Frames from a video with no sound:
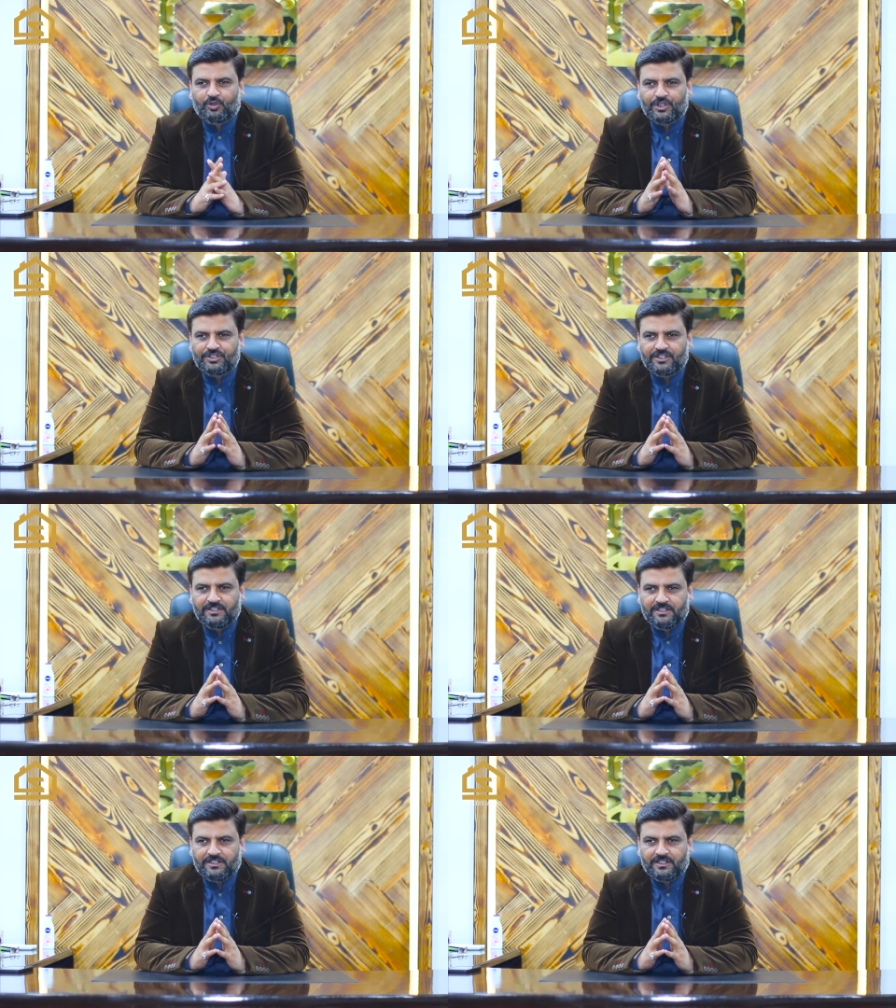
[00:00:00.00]

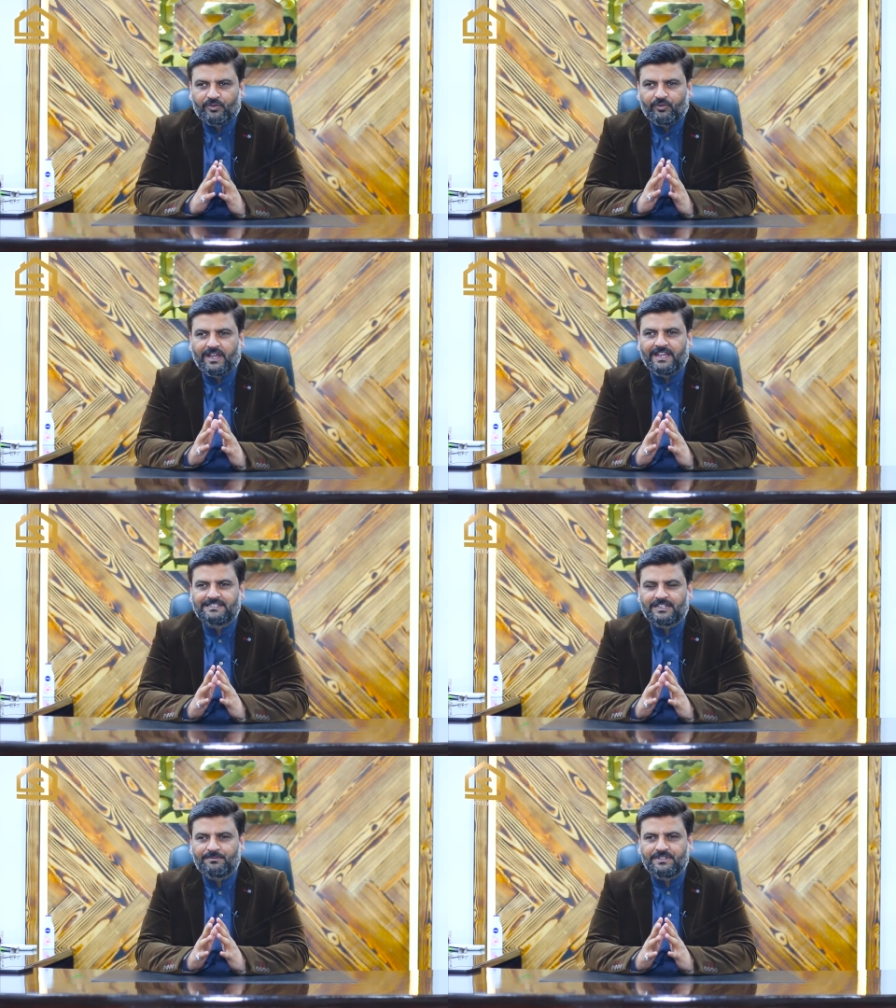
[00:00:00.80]
क्वेश्चन वाह
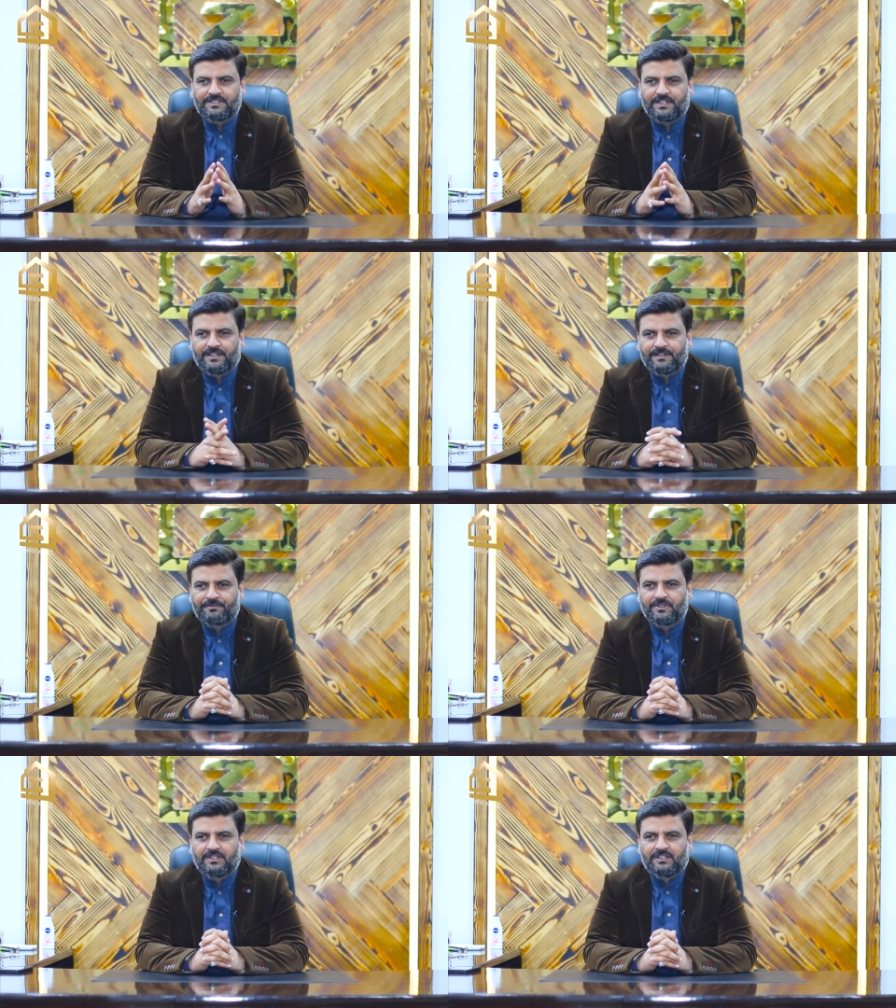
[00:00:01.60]
जलमी
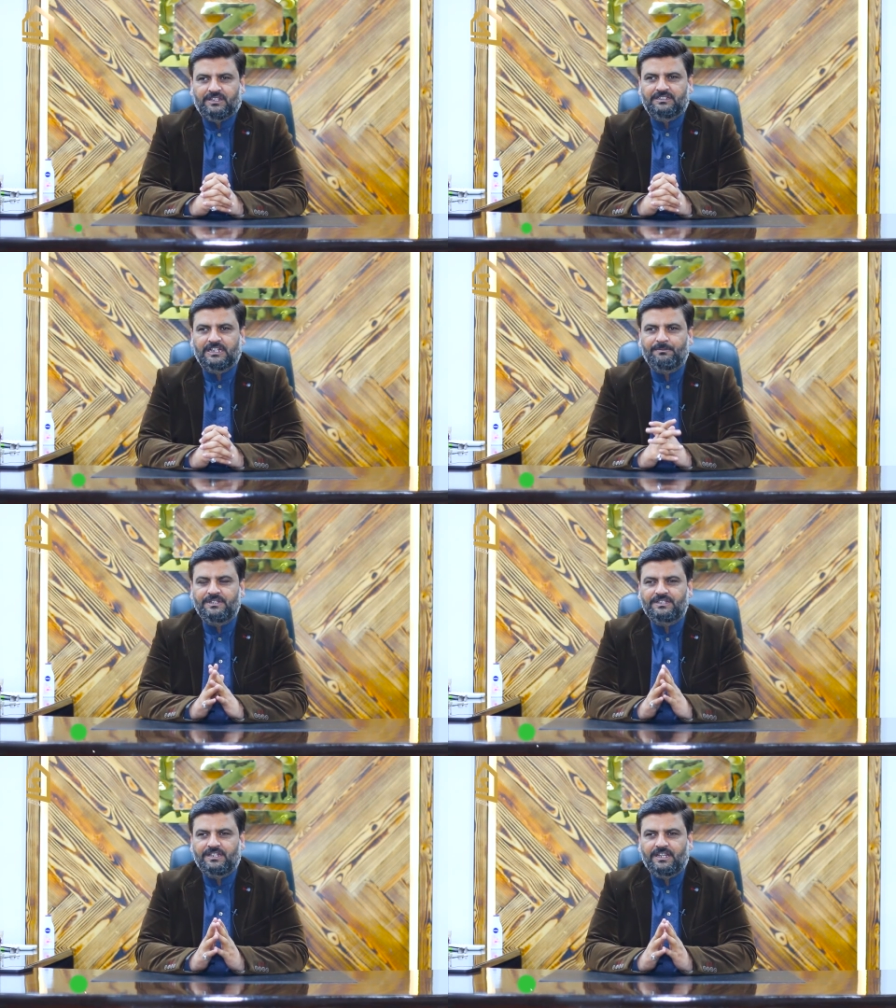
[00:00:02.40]
स्टेट
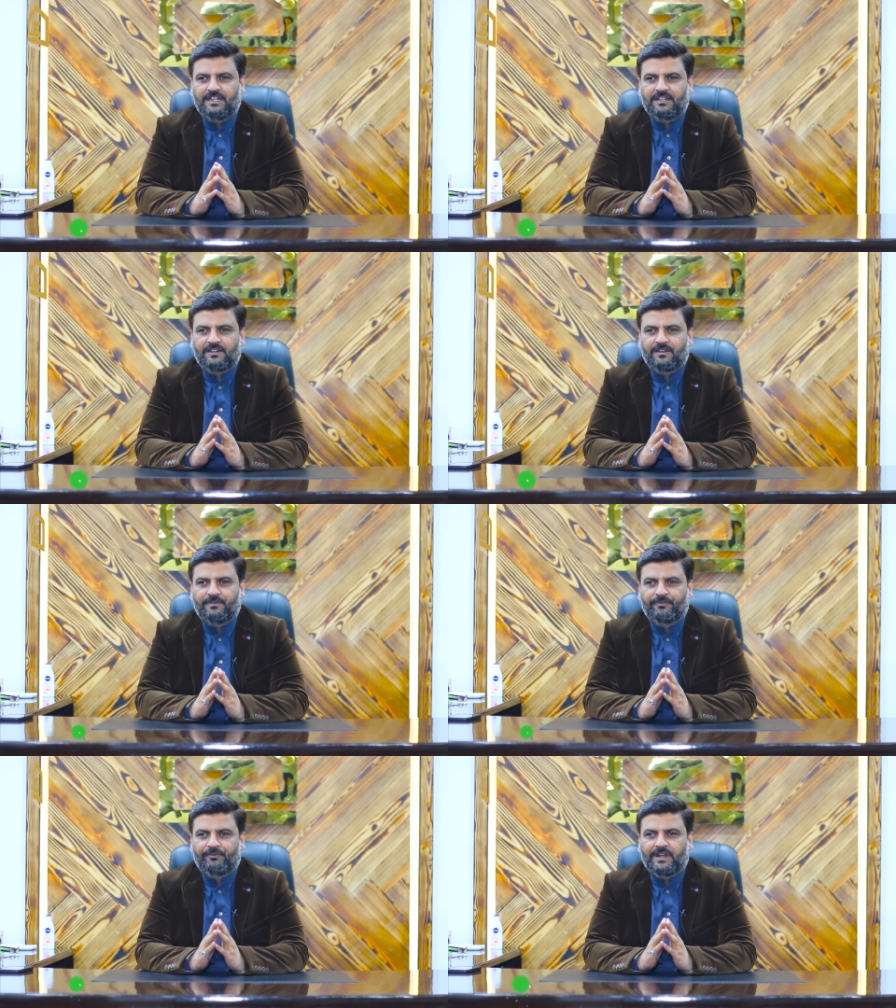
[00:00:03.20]
जलमी
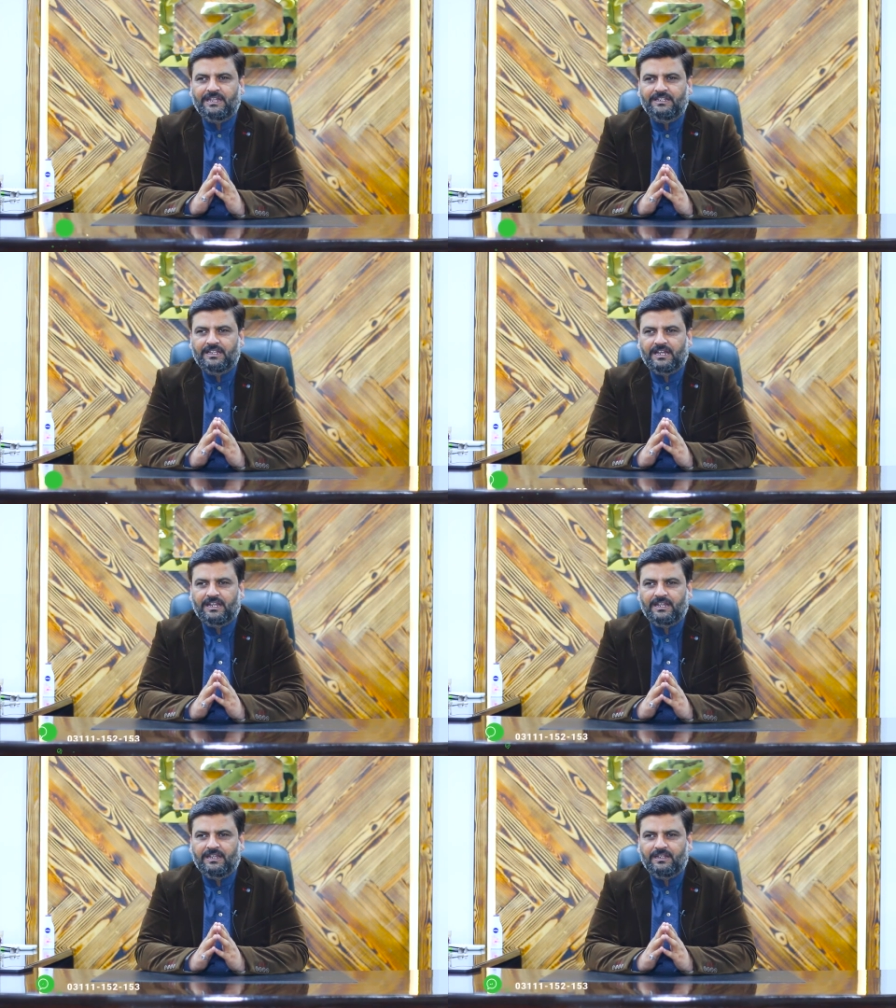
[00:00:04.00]
स्टेट वाद
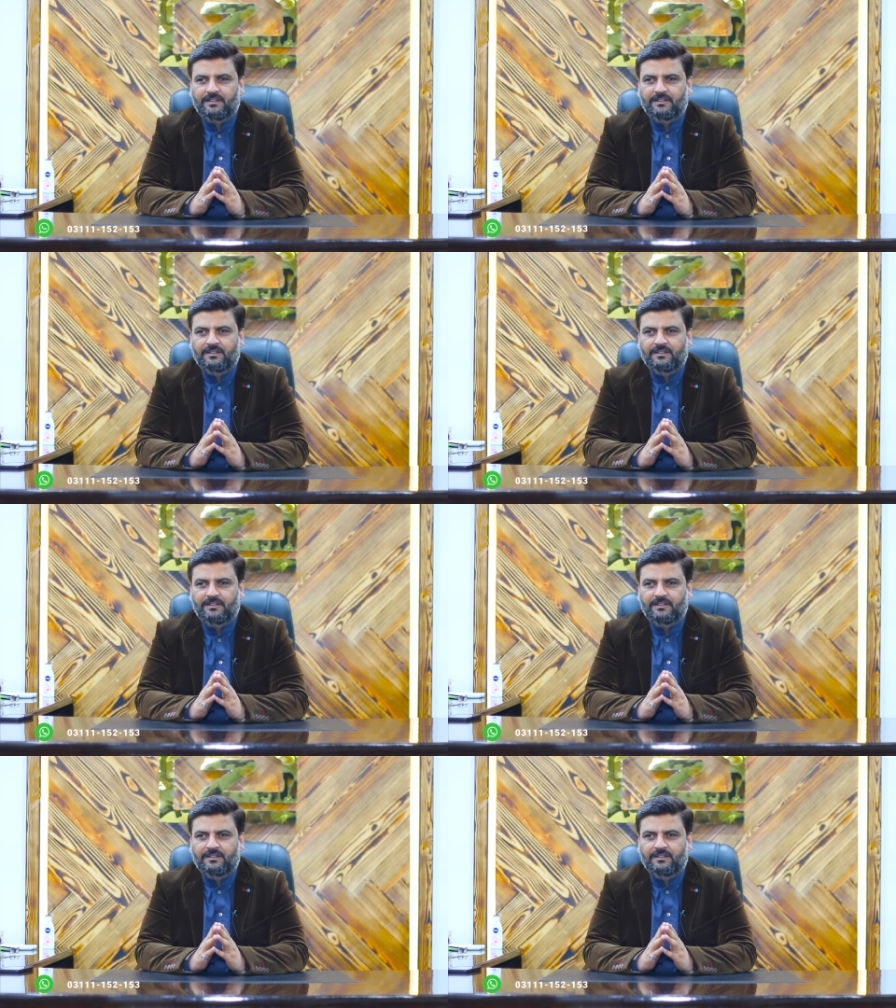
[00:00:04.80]
अदारा है